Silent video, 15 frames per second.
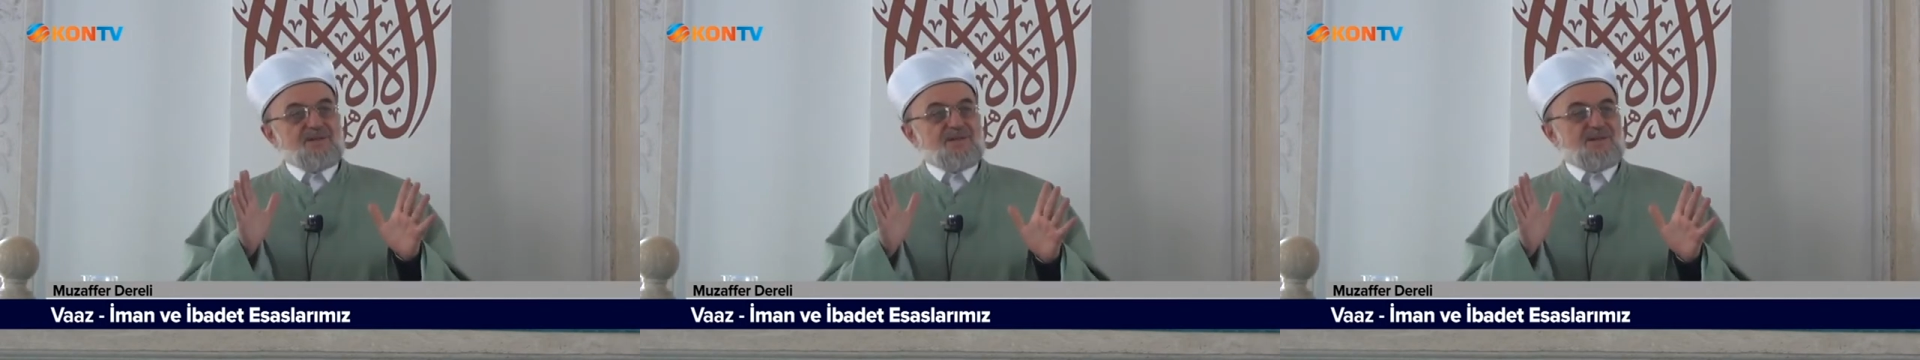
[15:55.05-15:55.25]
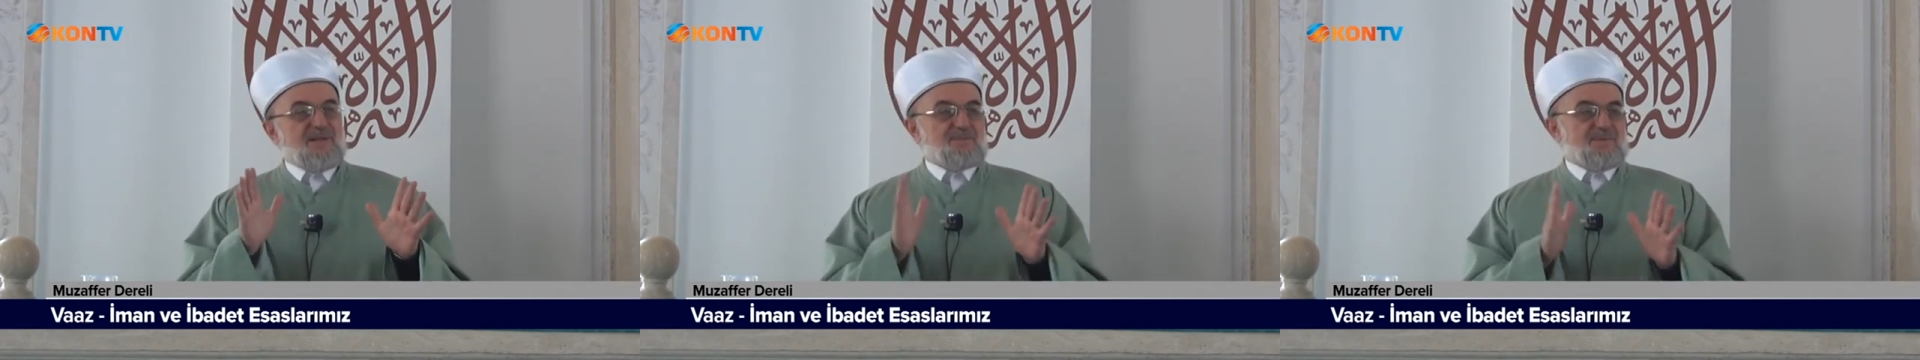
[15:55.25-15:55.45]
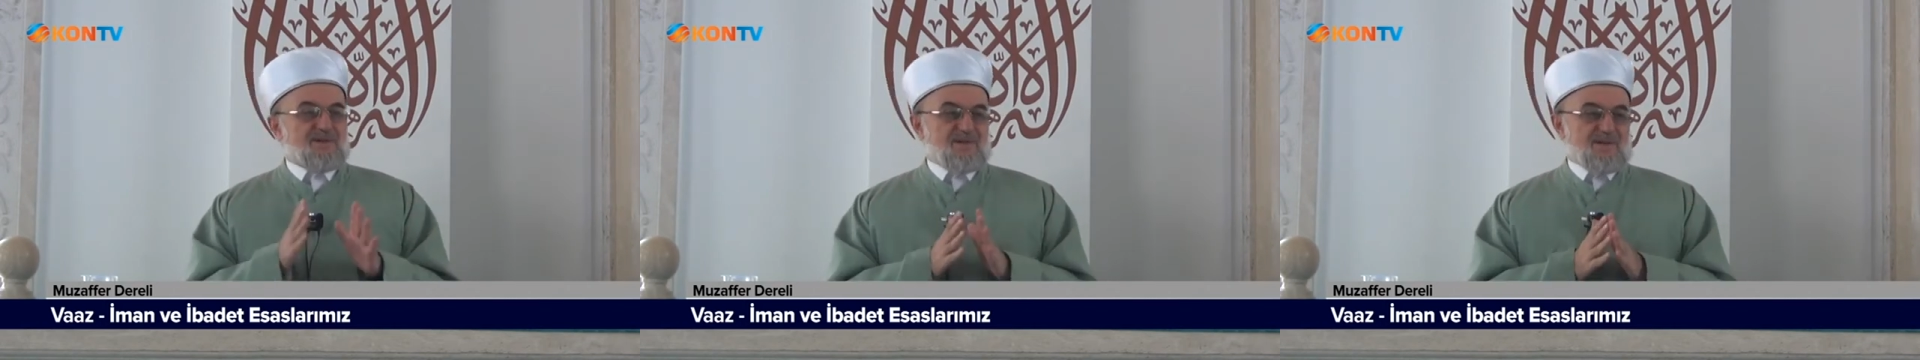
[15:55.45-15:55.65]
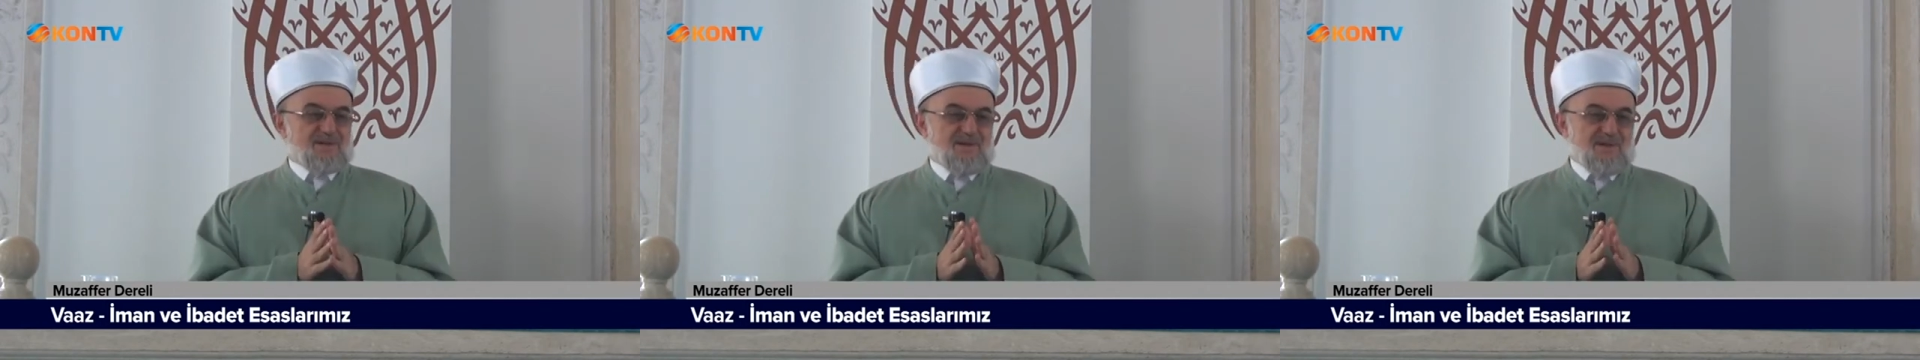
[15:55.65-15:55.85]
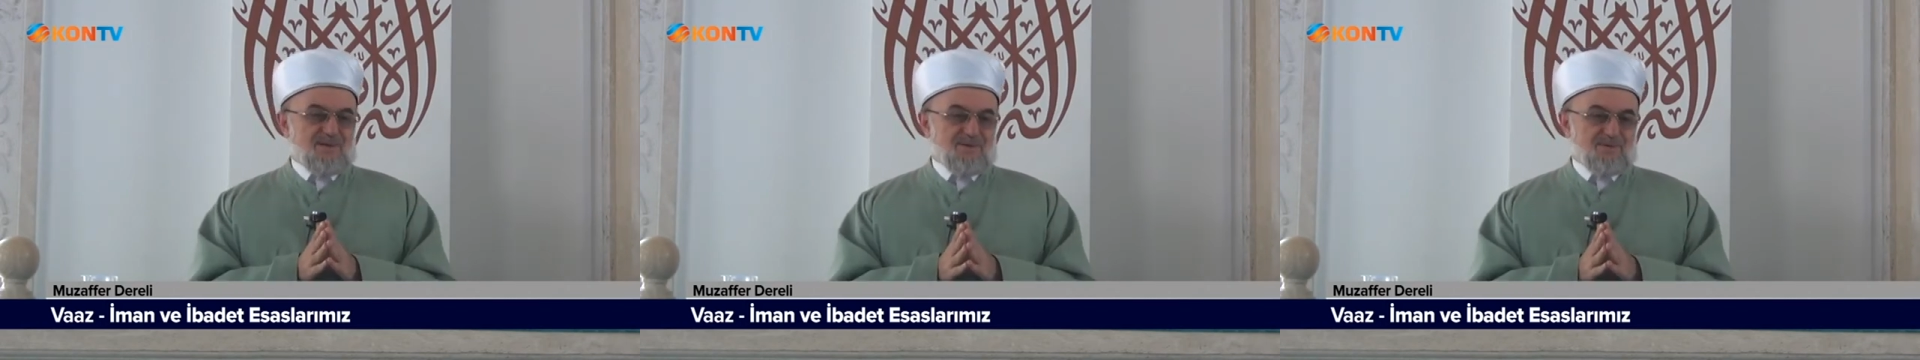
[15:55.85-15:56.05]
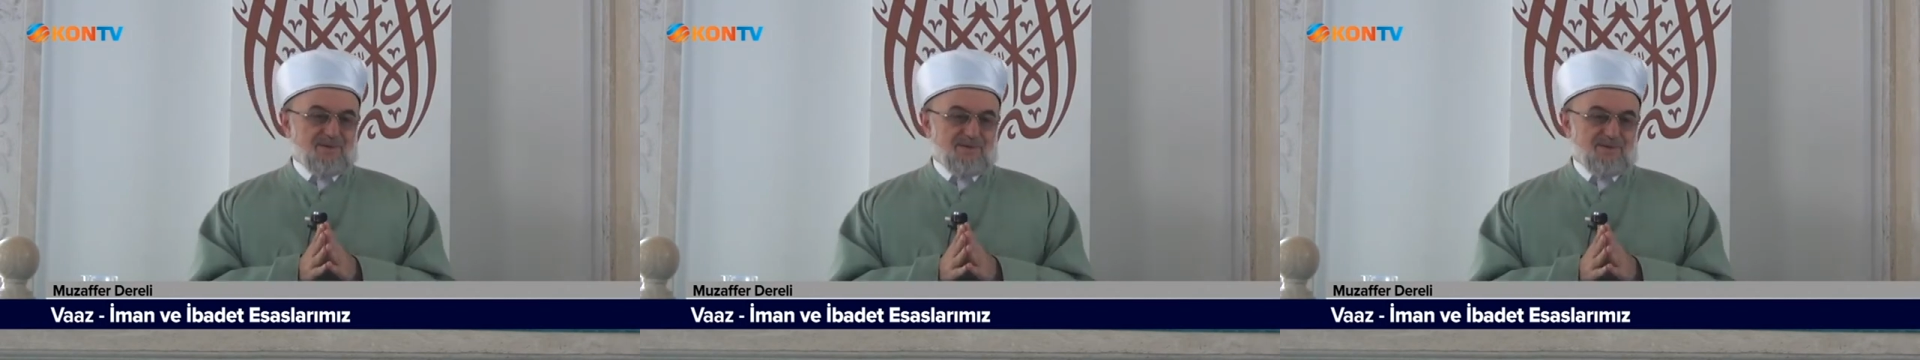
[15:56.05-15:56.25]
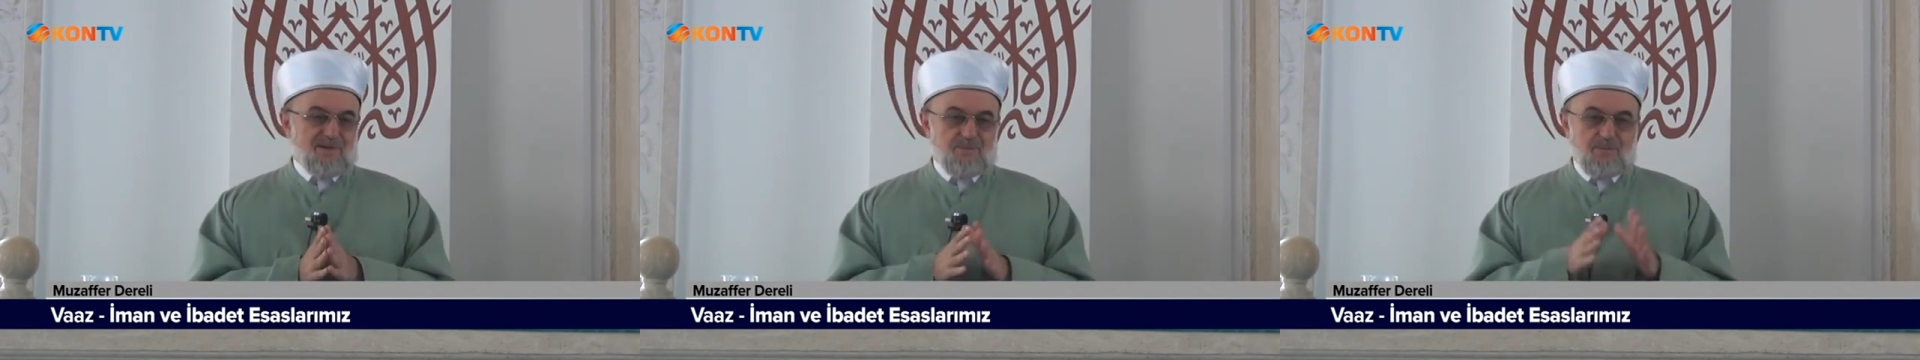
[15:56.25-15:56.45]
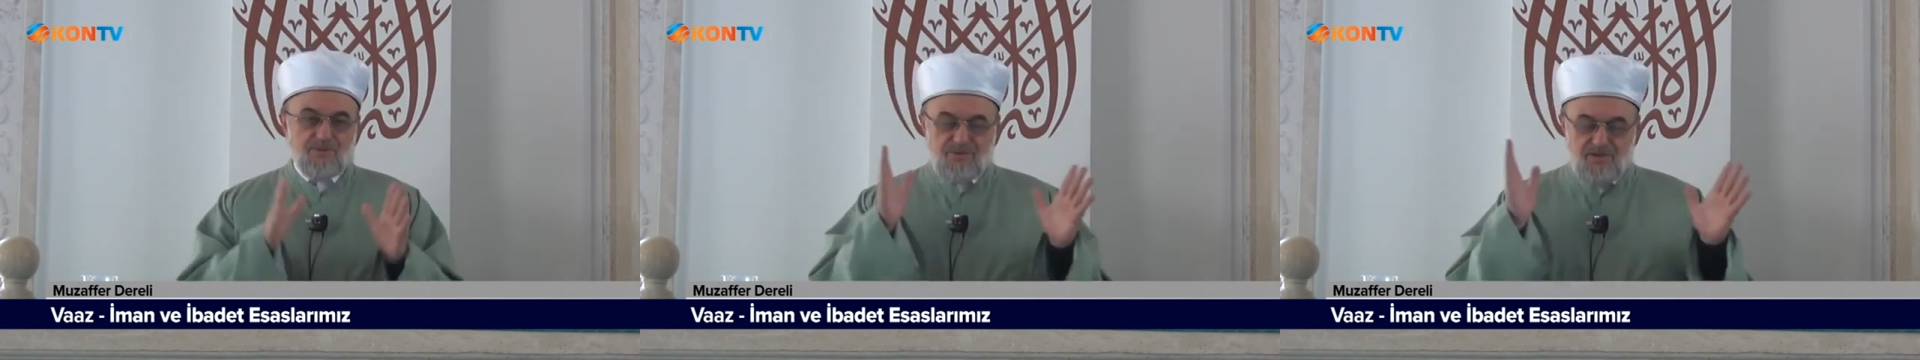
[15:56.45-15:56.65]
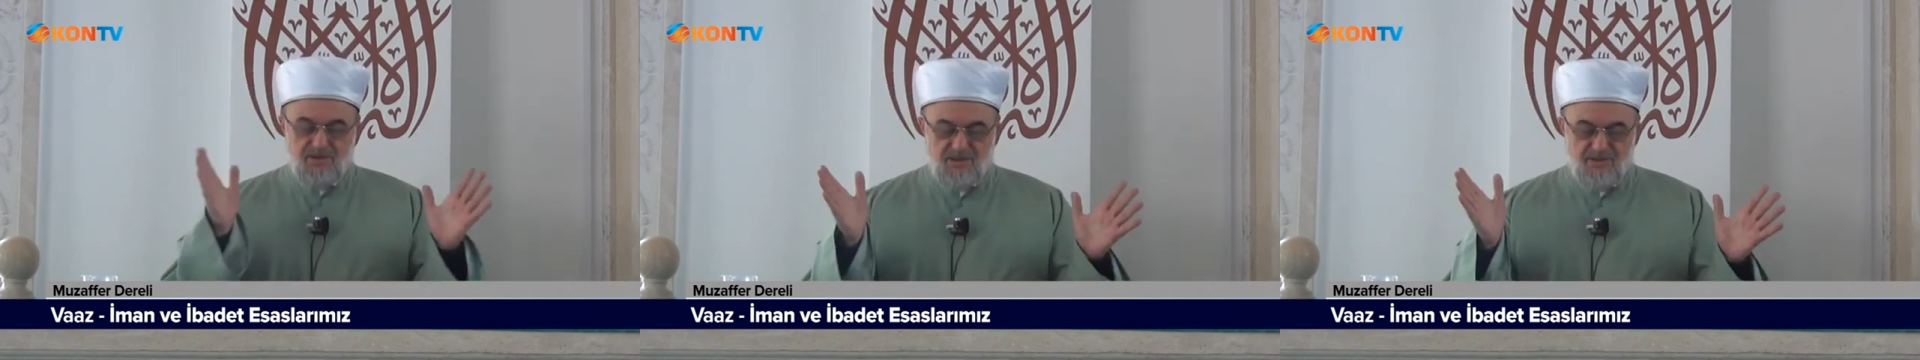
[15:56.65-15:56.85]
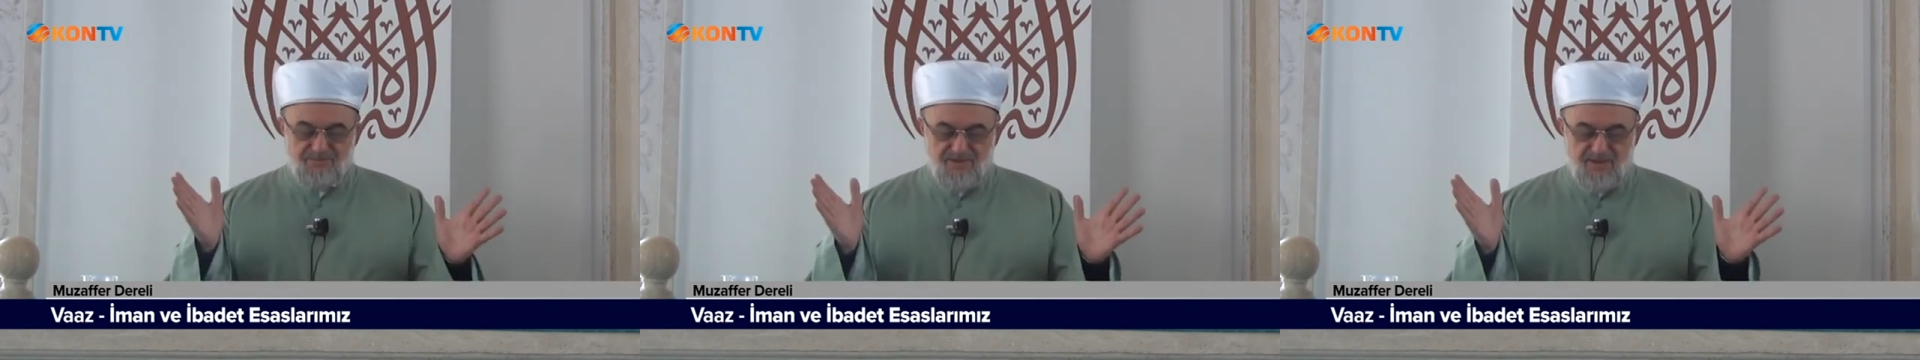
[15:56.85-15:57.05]
İslam esaslarını öğretelim.
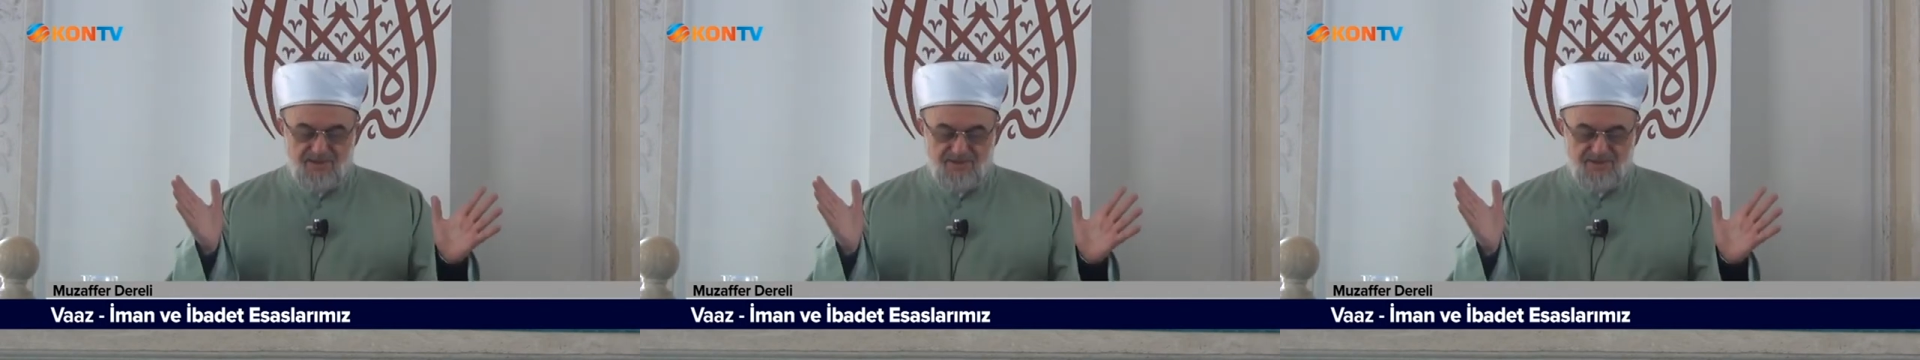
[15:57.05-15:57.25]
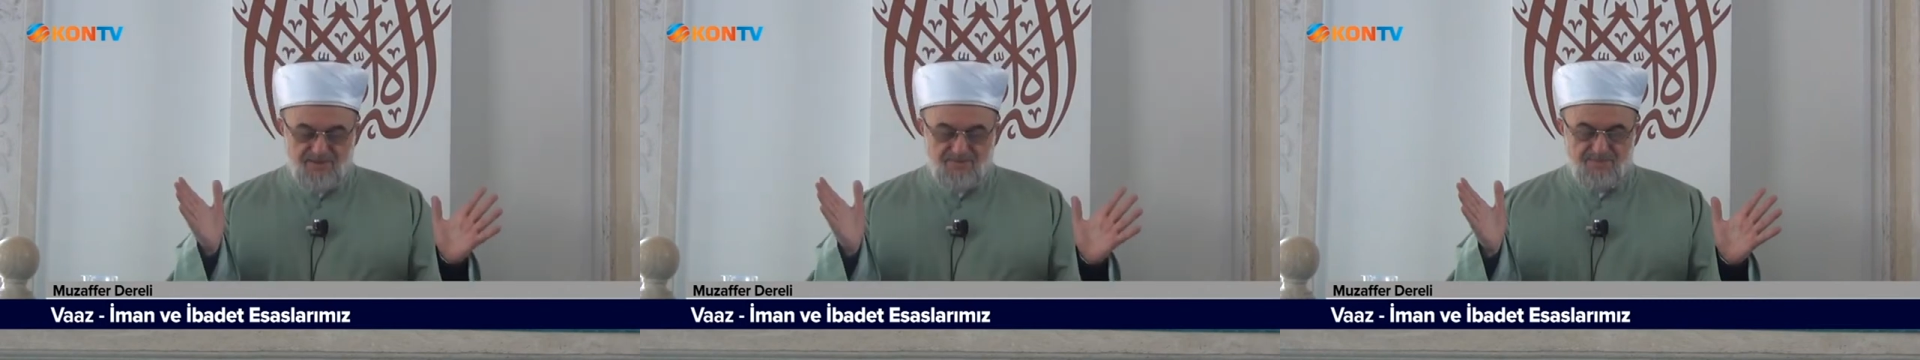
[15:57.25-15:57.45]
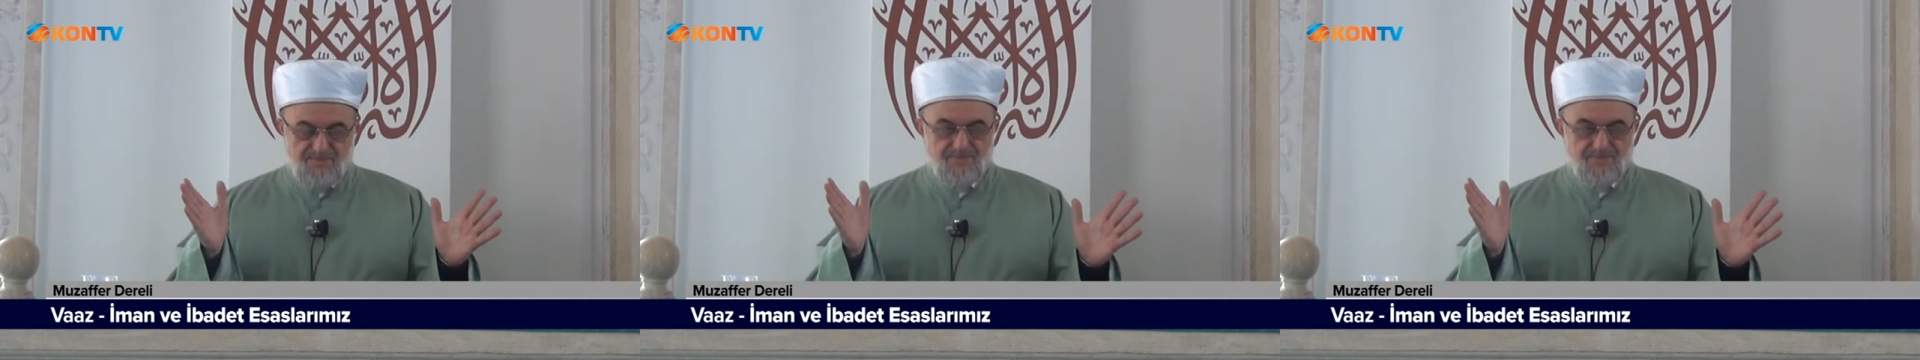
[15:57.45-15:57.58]
32 farz.